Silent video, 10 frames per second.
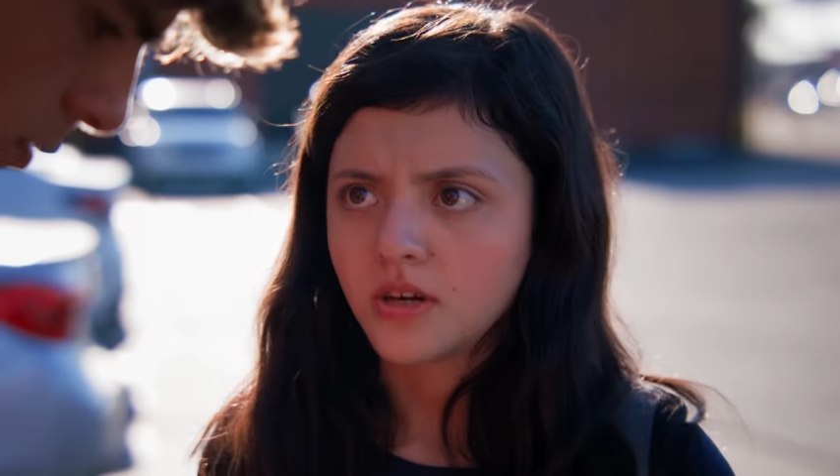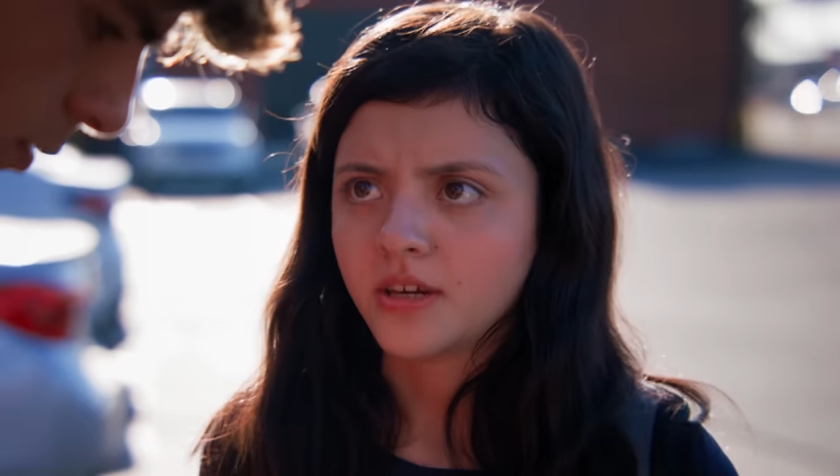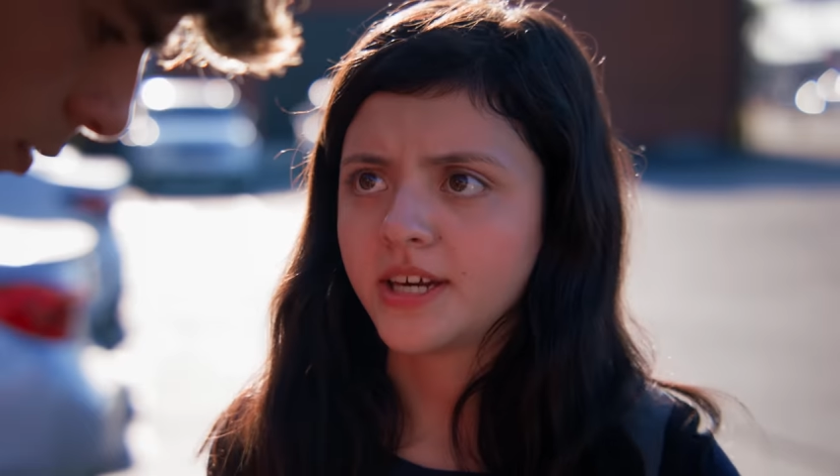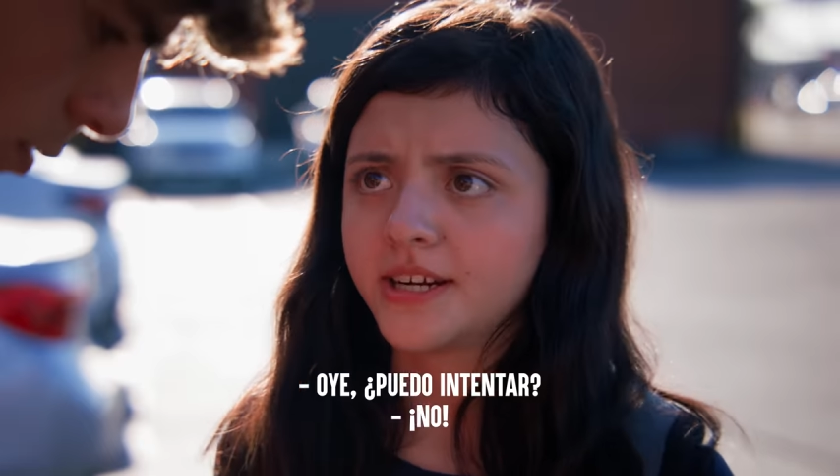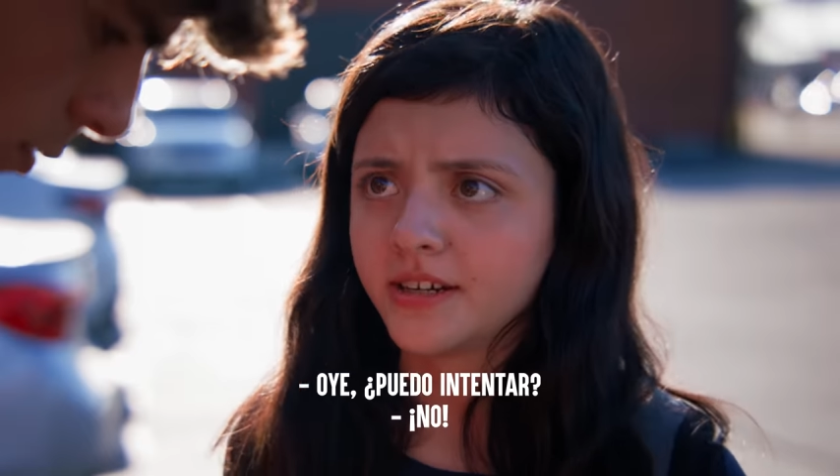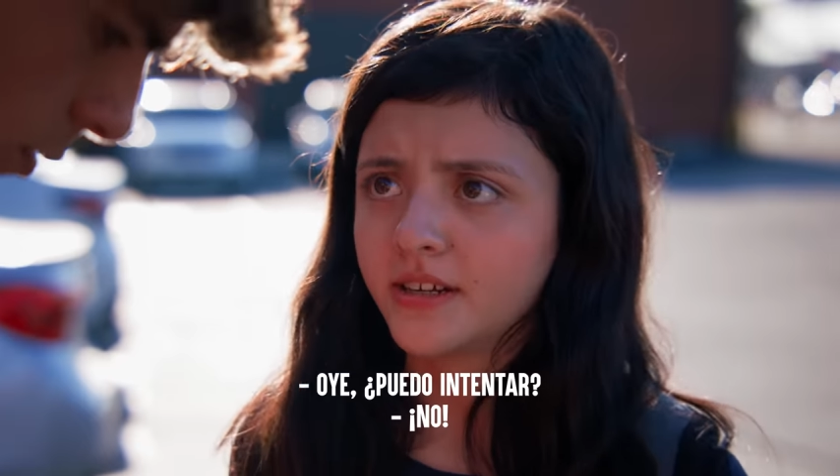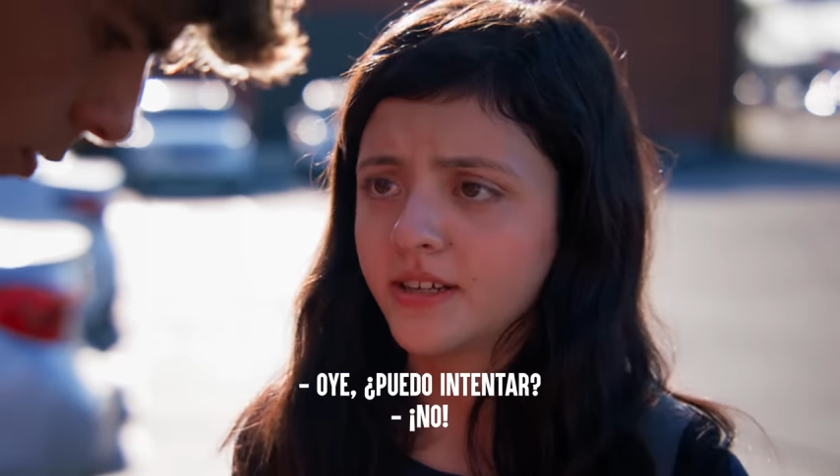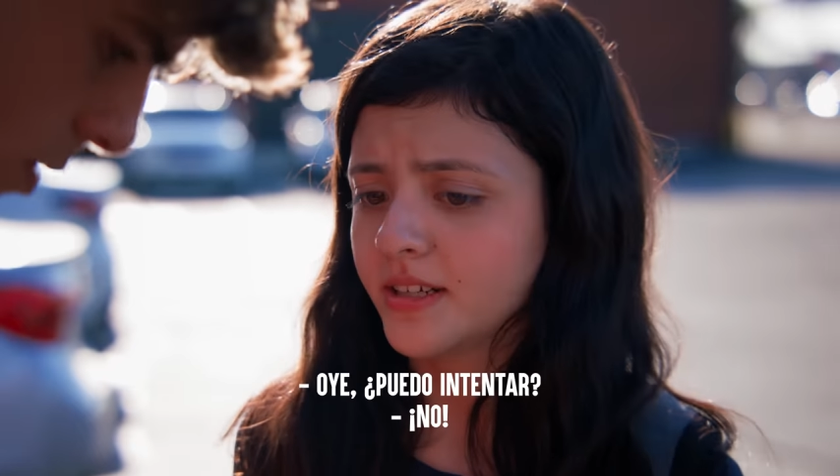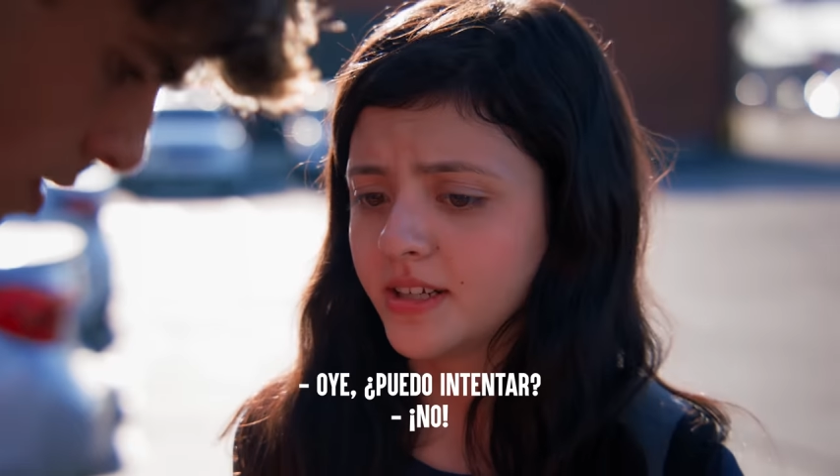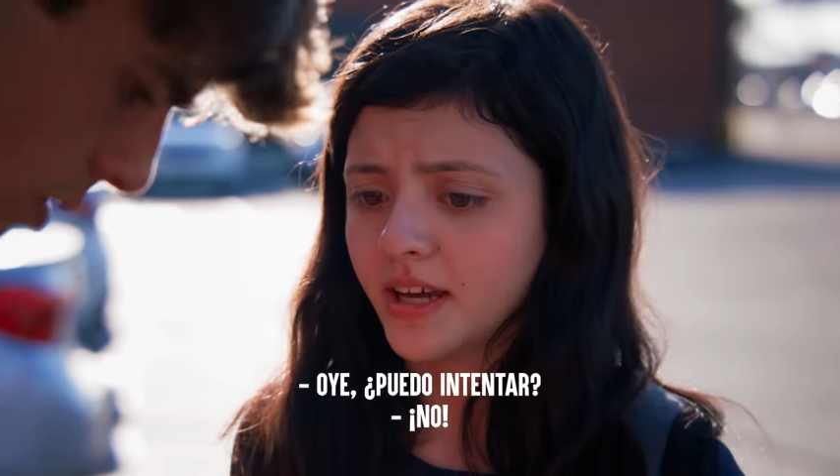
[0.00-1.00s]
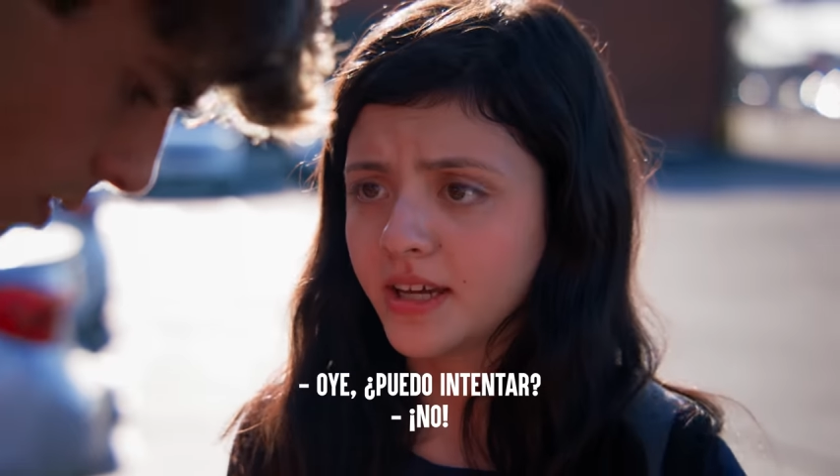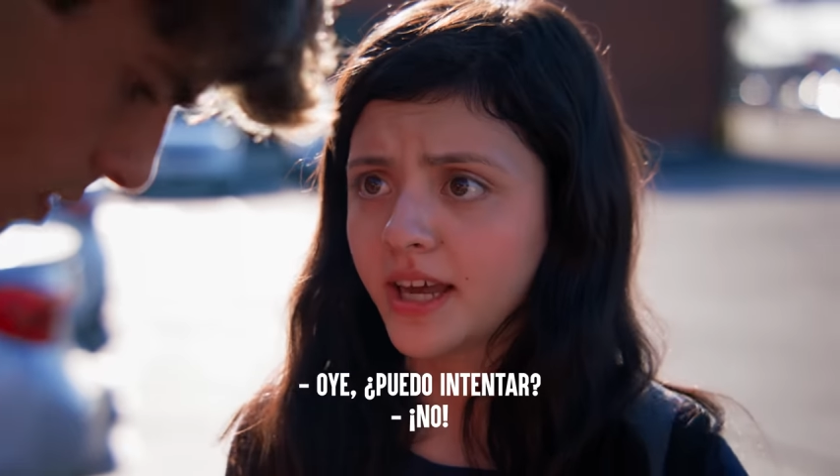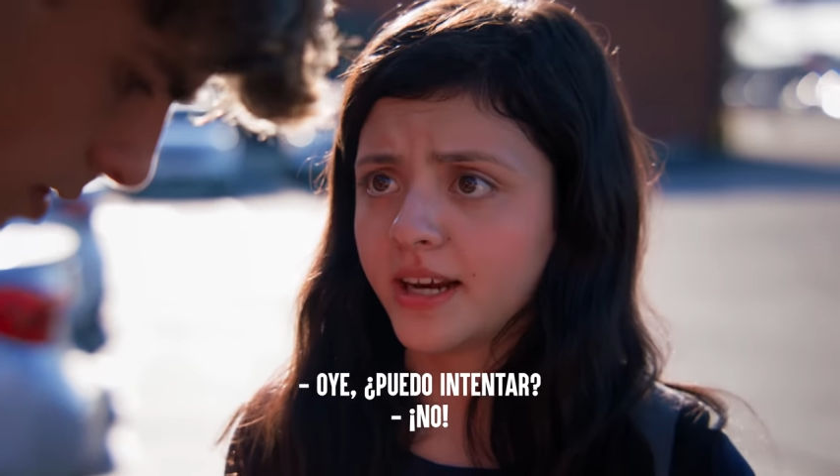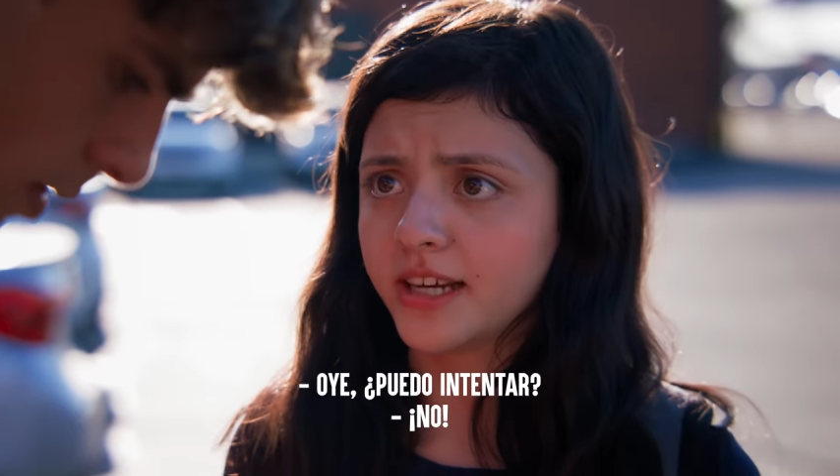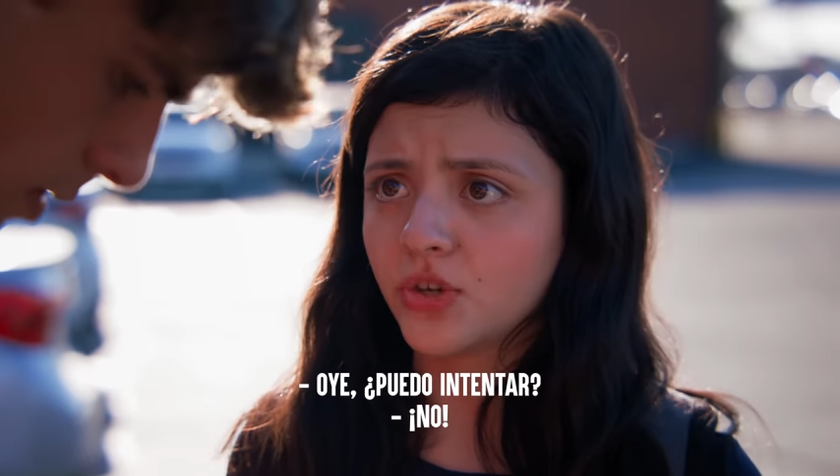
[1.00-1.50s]
Oye,
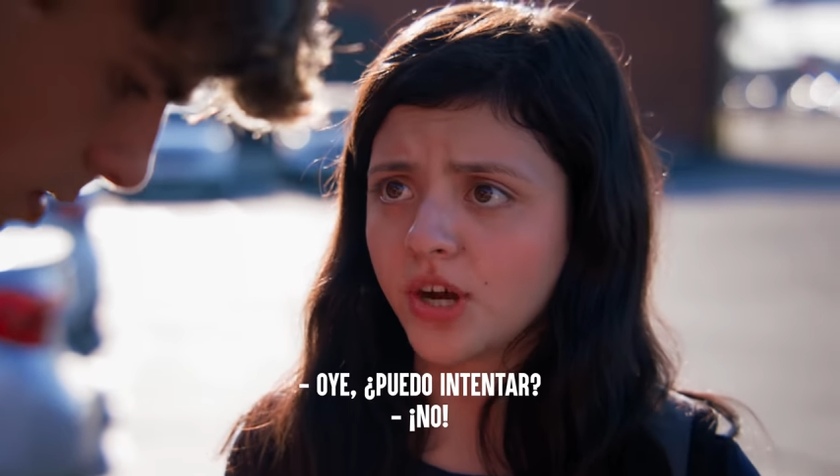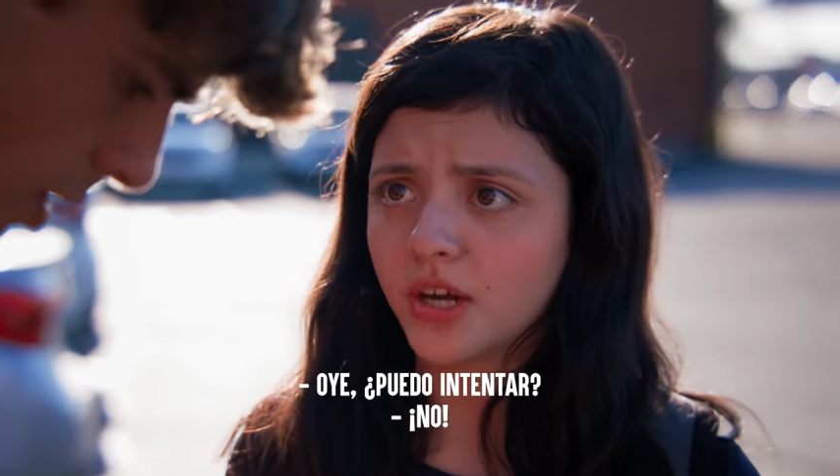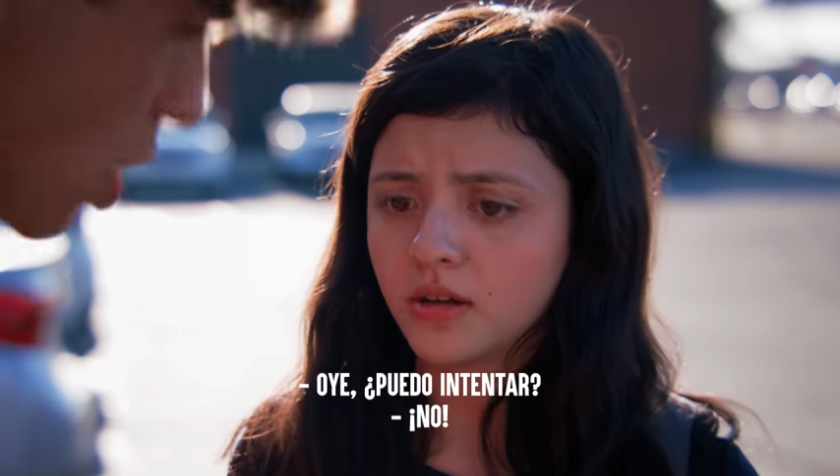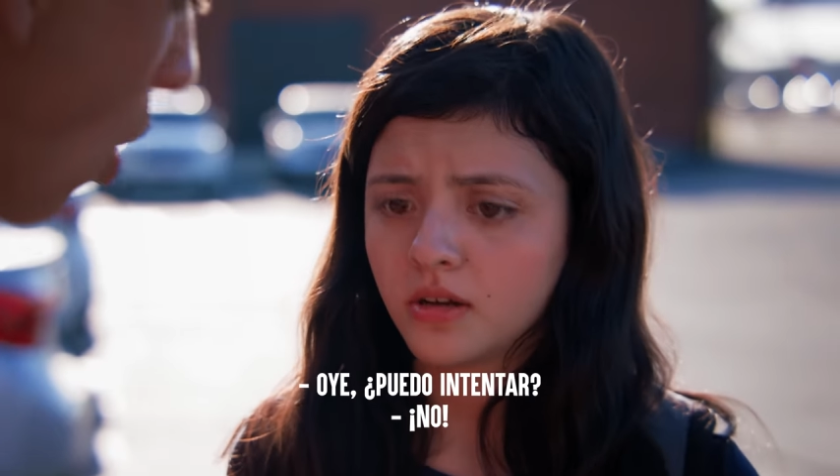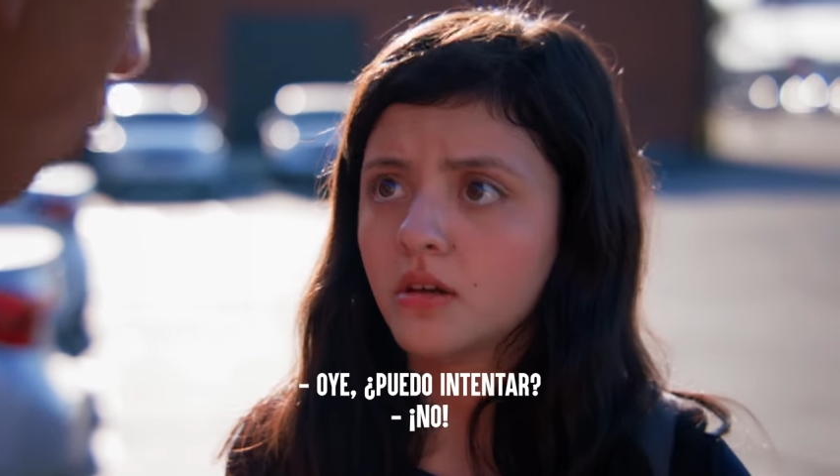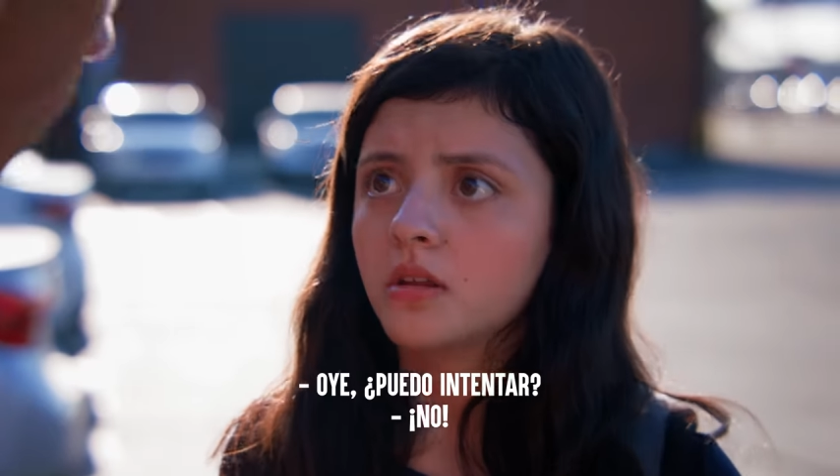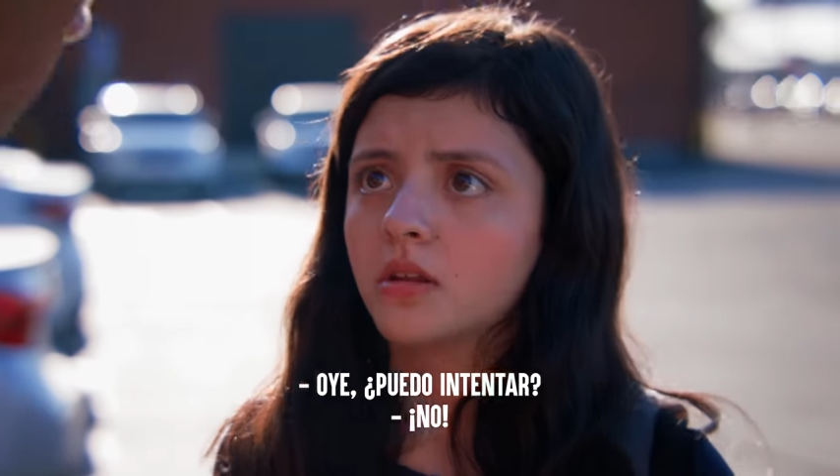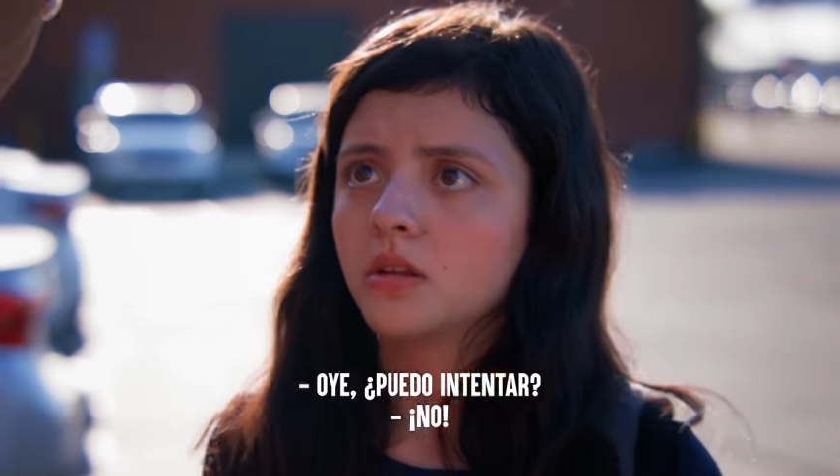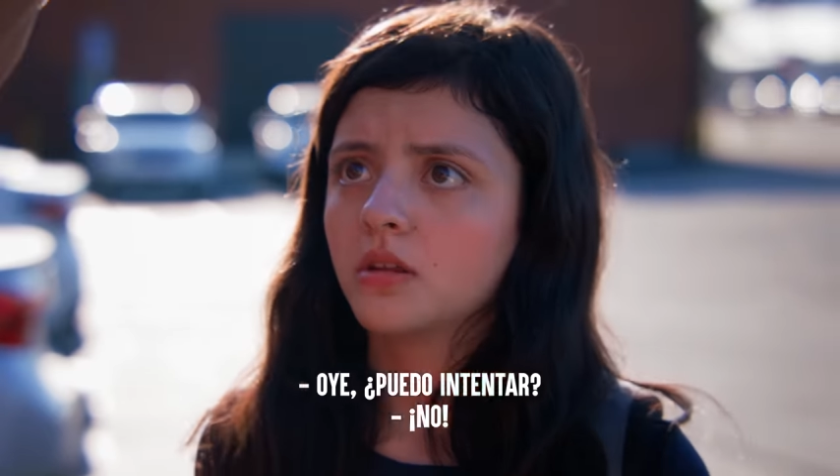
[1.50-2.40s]
¿puedo intentar? ¡No!